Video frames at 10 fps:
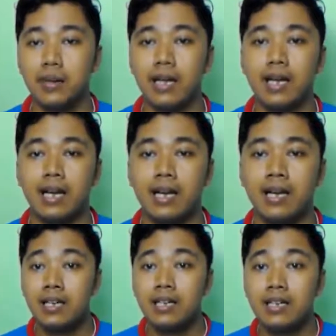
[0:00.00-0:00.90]
BL.
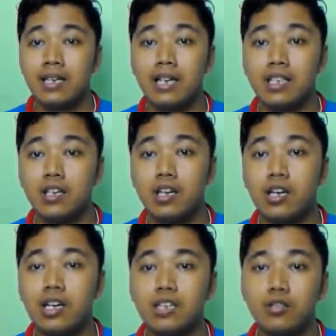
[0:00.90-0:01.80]
Di kategori
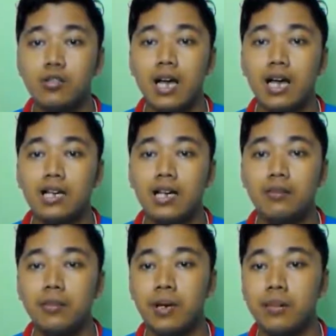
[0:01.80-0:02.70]
retur juga ada
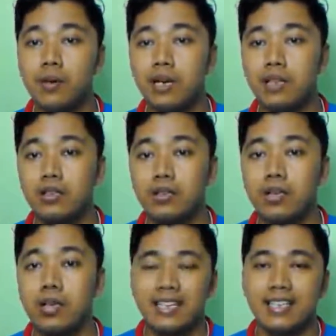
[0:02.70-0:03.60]
beberapa
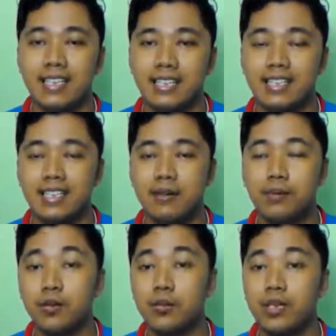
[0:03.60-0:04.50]
retur yang tidak
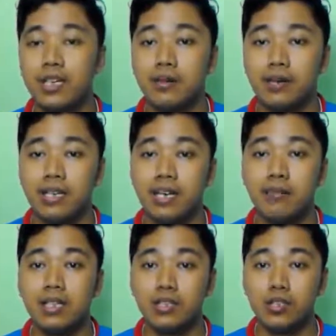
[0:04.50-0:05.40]
berhubungan dengan
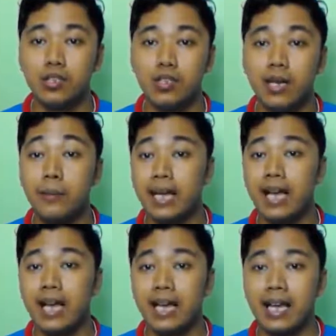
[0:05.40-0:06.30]
pengiriman, contohnya
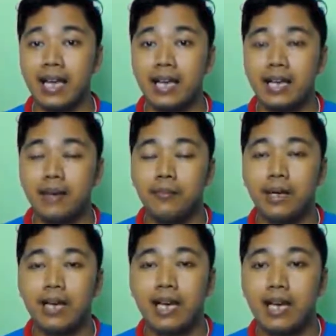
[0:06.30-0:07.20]
BKE.
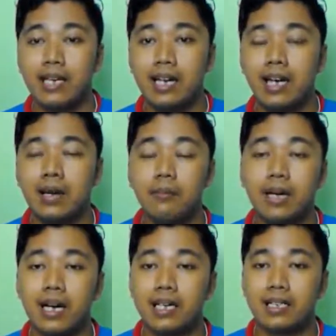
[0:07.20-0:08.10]
BKE adalah
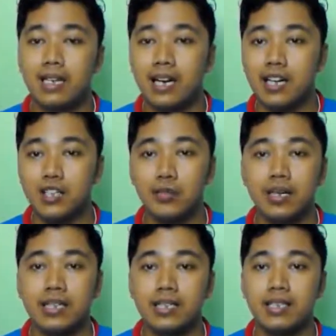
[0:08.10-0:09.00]
barang keterangan
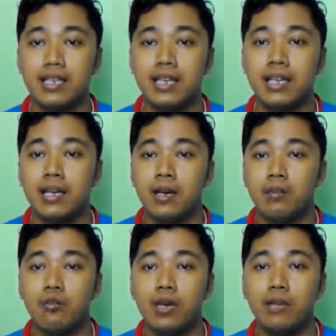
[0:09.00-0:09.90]
expired. Jadi,
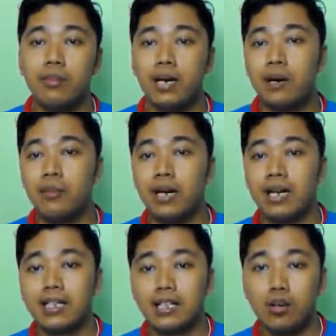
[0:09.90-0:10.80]
mungkin
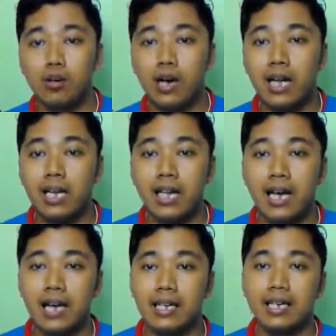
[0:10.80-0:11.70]
barang-barang di toko
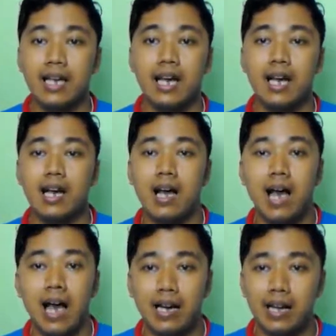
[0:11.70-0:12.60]
kalian yang
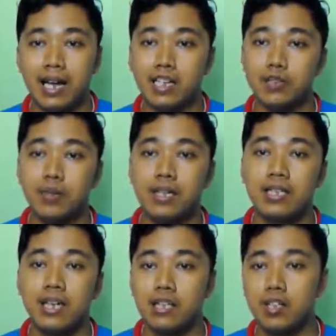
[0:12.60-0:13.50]
ada expired
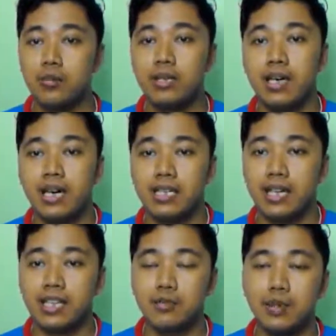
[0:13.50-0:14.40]
atau yang mendekati
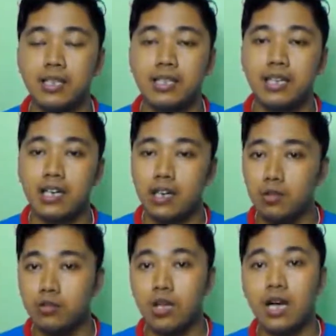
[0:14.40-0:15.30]
expired
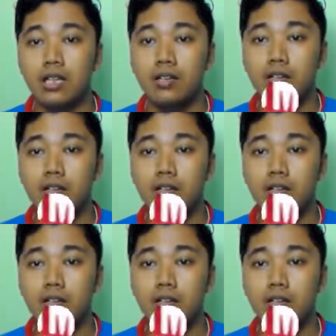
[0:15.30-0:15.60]
atau